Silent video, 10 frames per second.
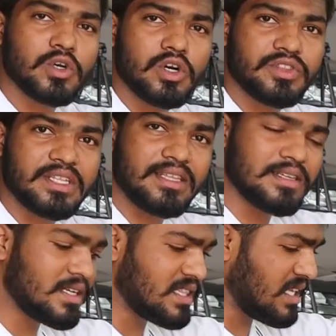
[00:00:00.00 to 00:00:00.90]
సో త్రీ
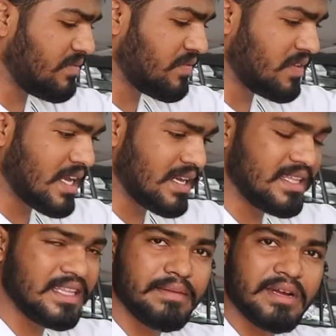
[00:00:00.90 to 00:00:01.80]
థర్టీ త్రీ ఫిఫ్టీ
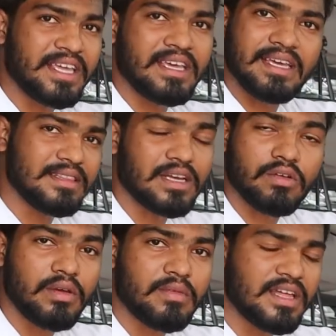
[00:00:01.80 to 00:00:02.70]
అనేది మనకి
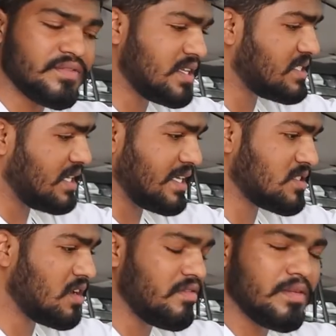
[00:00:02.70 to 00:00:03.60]
తక్కువేం కాదు ఫ్రెండ్స్ ఈ
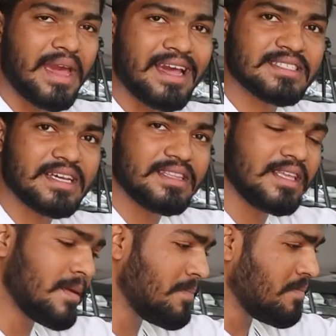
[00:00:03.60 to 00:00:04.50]
నెక్సాన్ ఇవి మ్యాక్స్కి
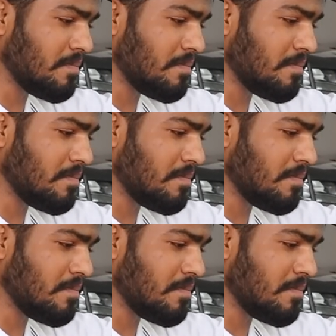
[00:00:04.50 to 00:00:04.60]
అయితే